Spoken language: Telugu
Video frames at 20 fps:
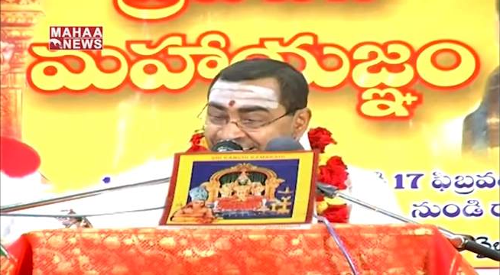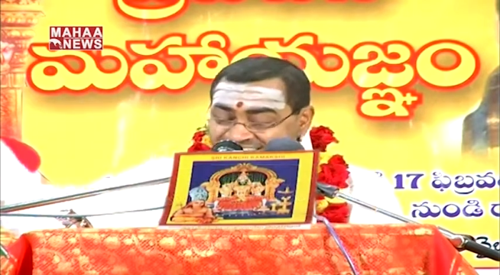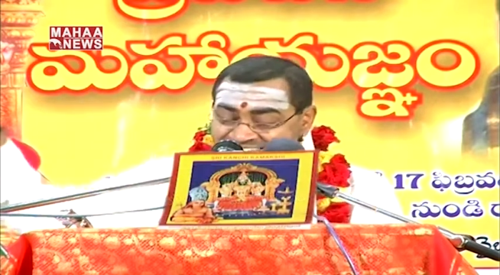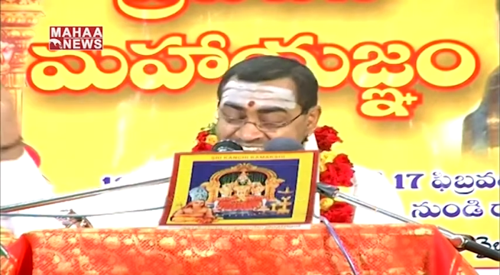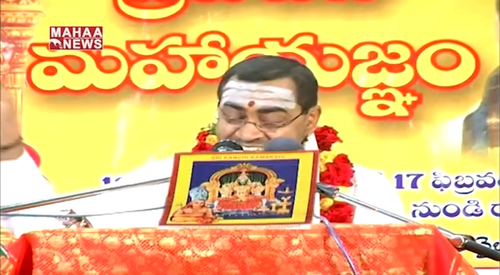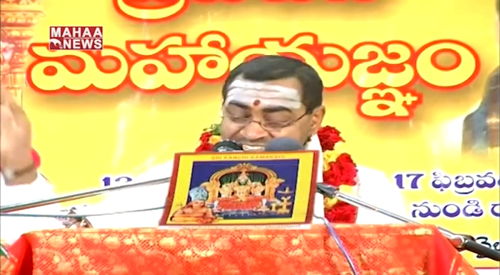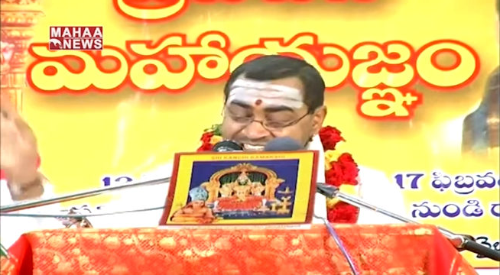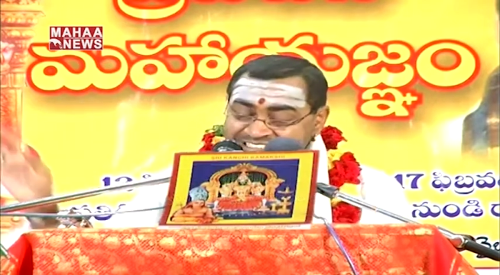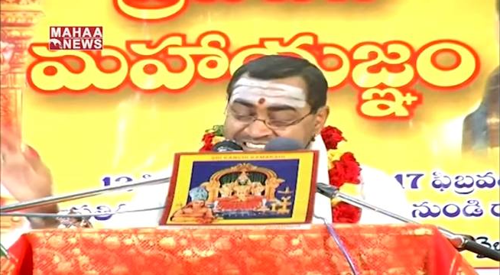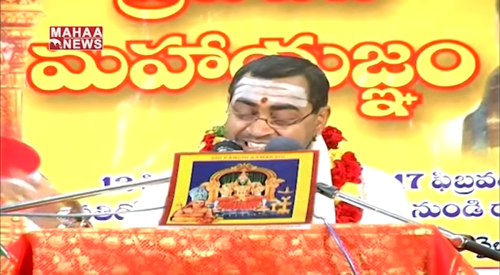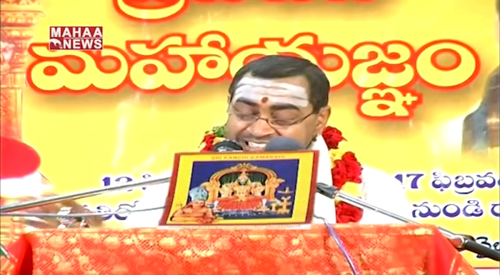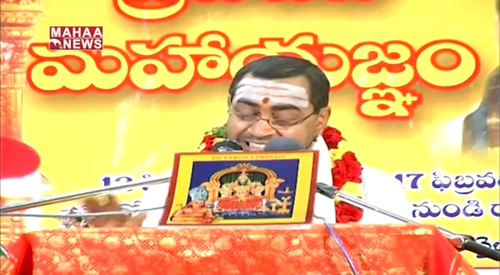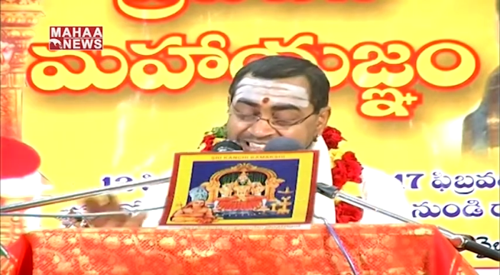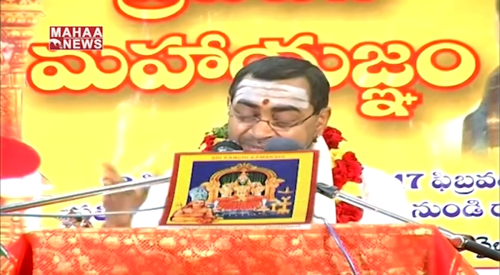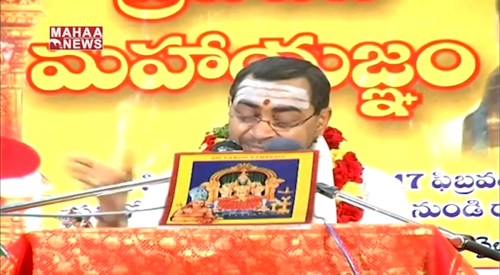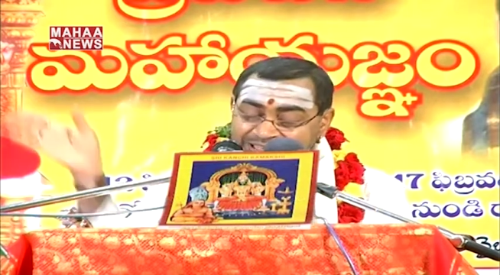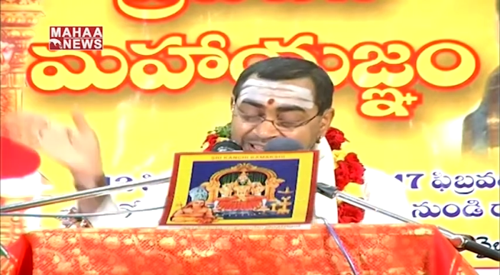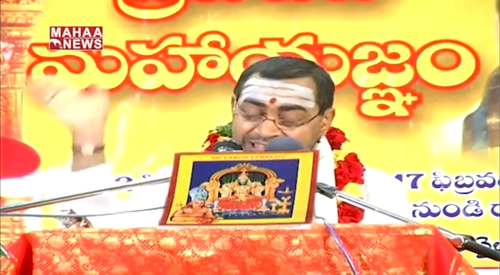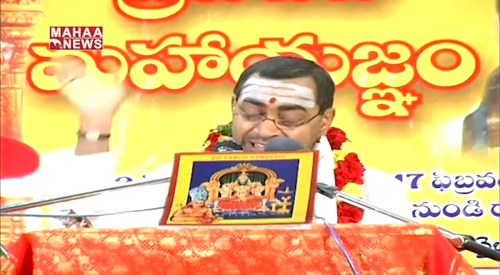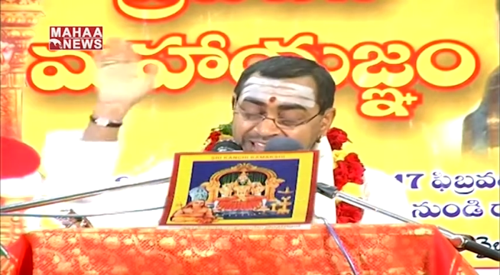ఇచ్చే
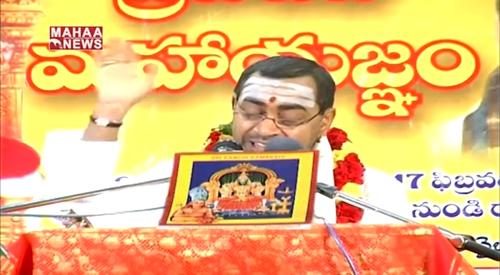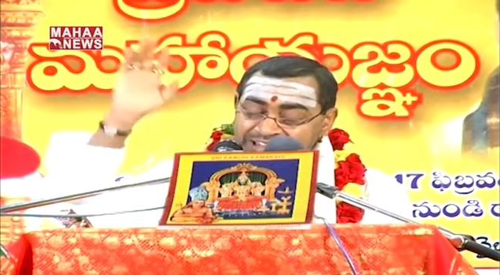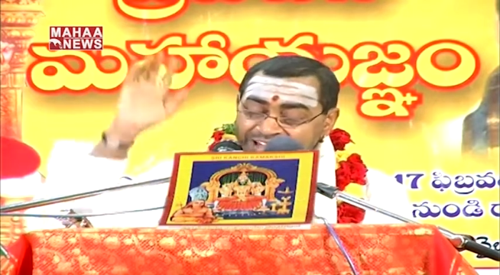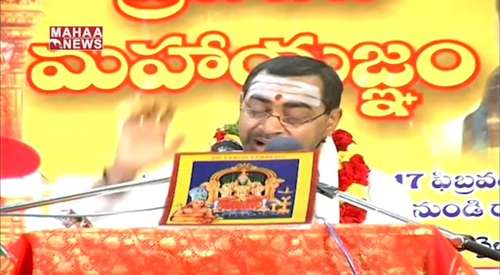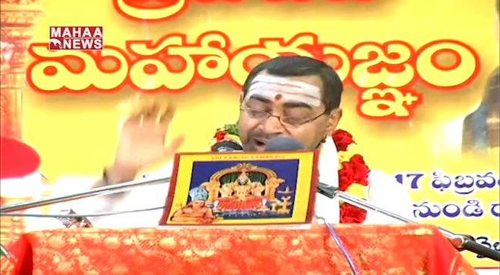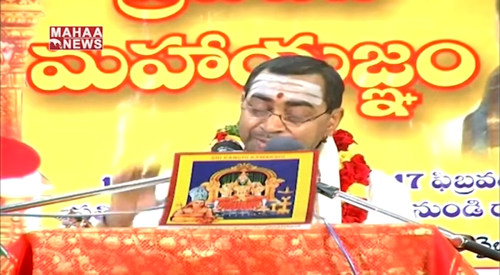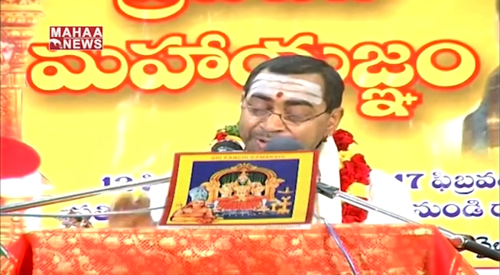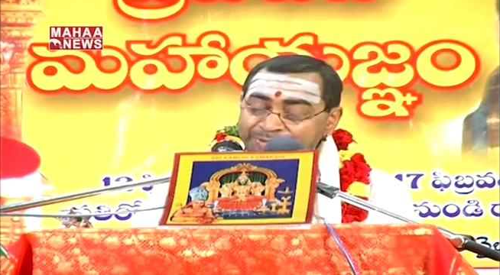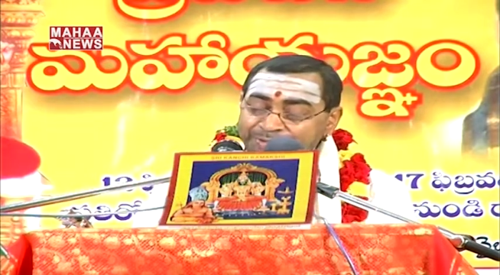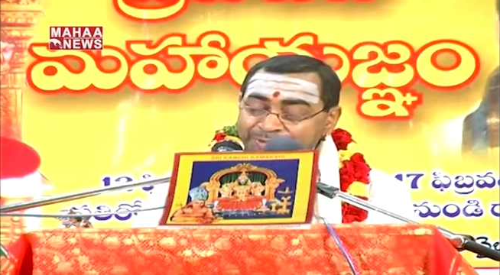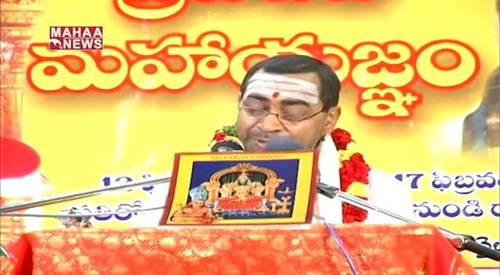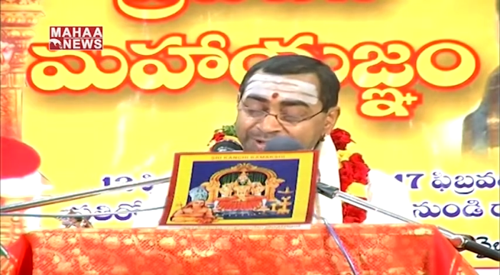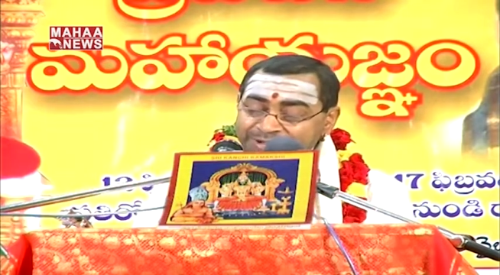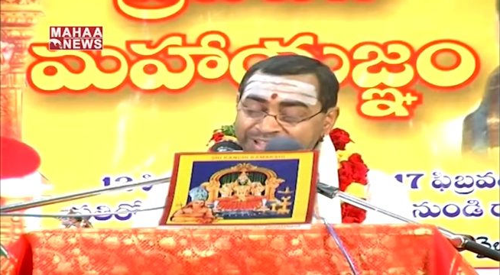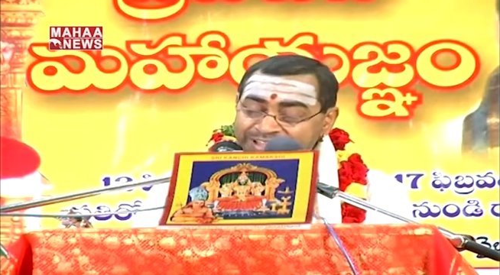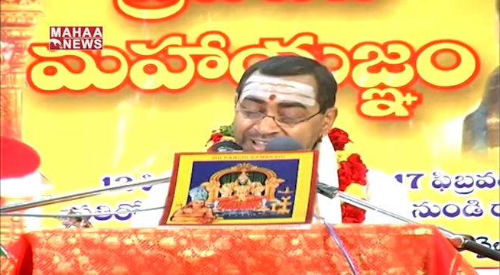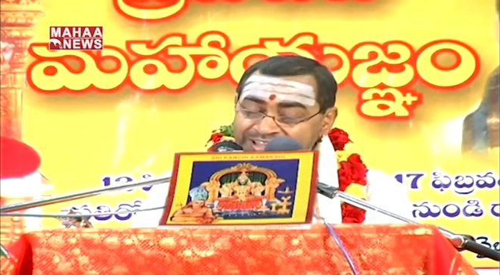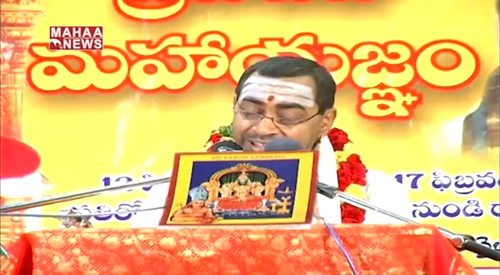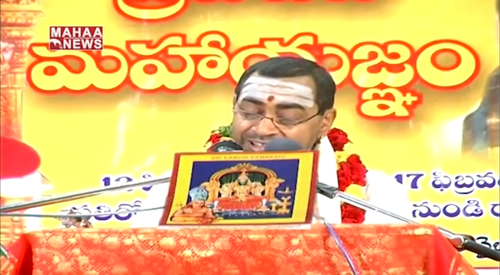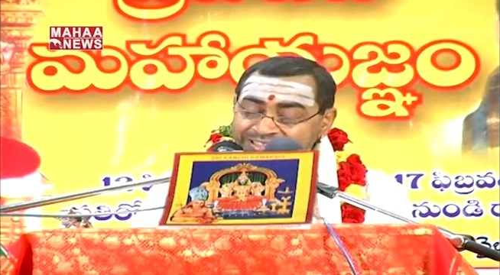క్షేత్రమే
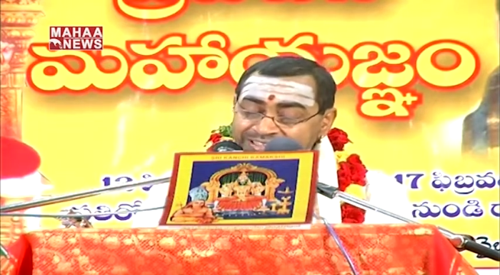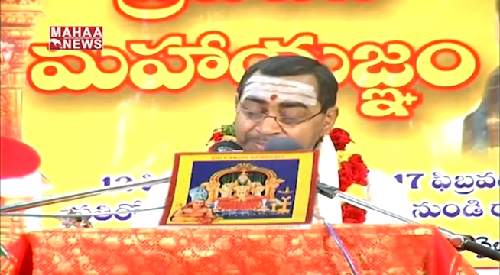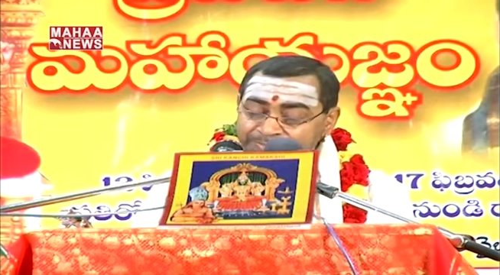కామకోటి అని